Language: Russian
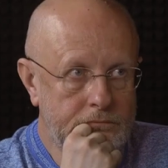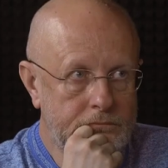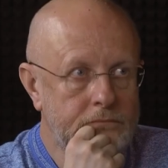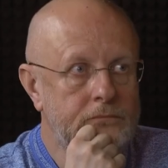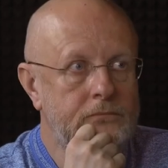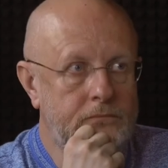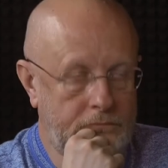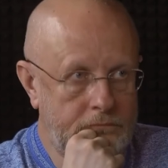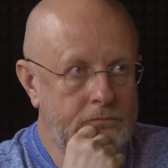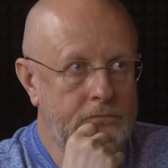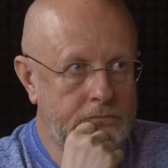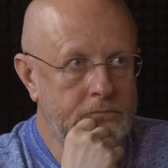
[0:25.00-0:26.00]
дальше, лучше,
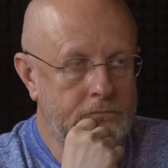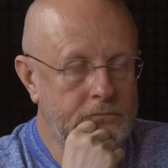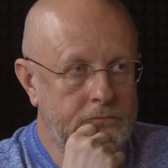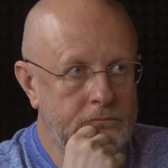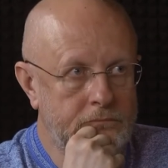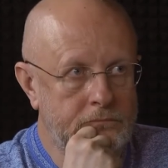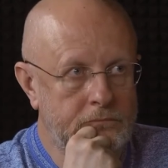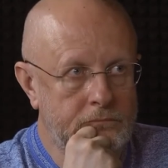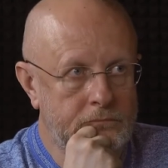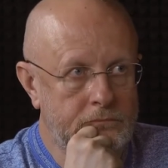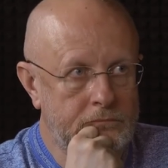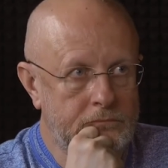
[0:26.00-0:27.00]
нести больше
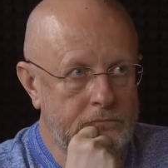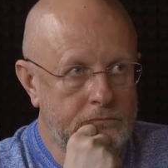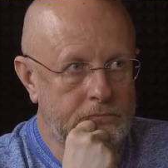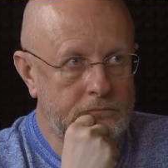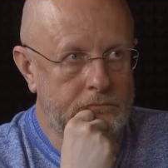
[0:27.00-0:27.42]
взрывчатки, и